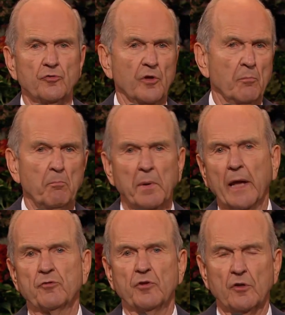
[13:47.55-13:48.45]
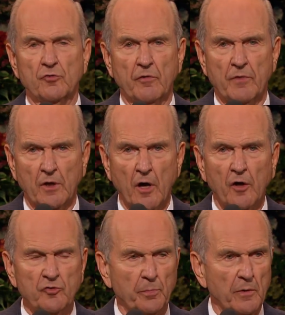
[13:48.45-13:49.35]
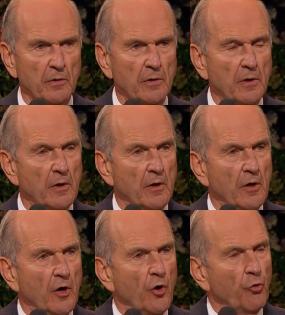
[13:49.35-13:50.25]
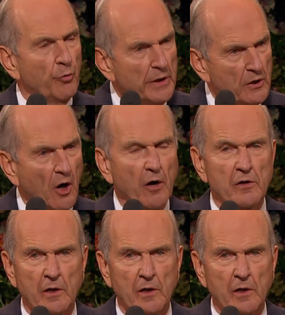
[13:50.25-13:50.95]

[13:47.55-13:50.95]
福音の競技、鍵、儀式、